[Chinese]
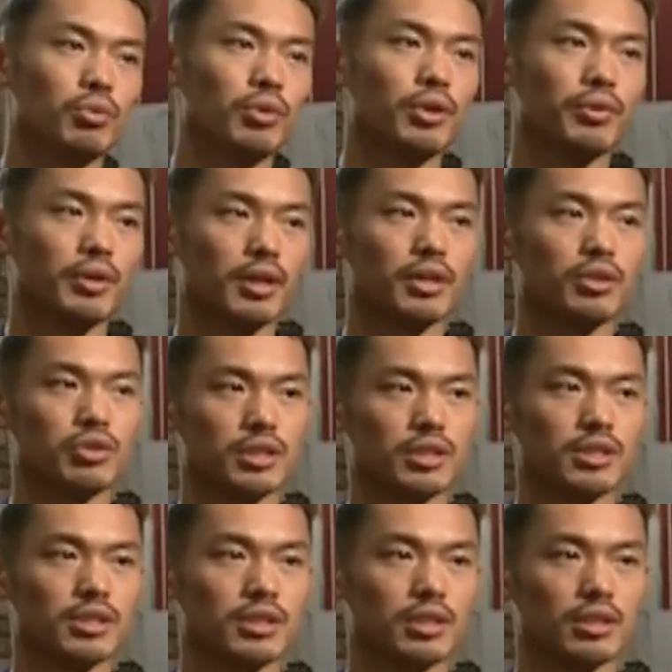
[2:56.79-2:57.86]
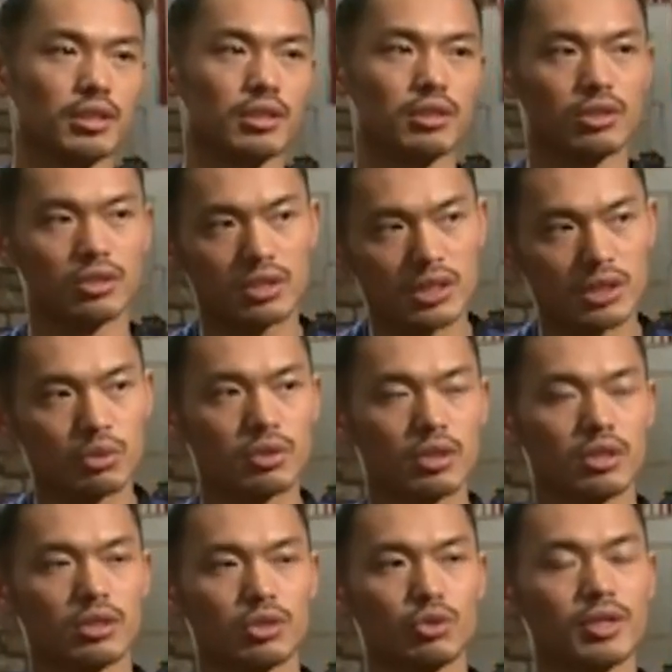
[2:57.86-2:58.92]
所以我也会很有信心的
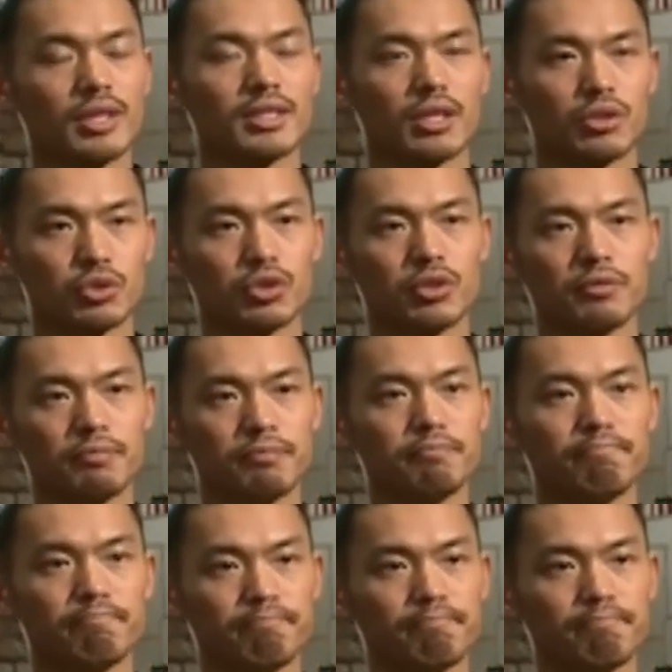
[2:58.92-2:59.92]
继续的训练下去。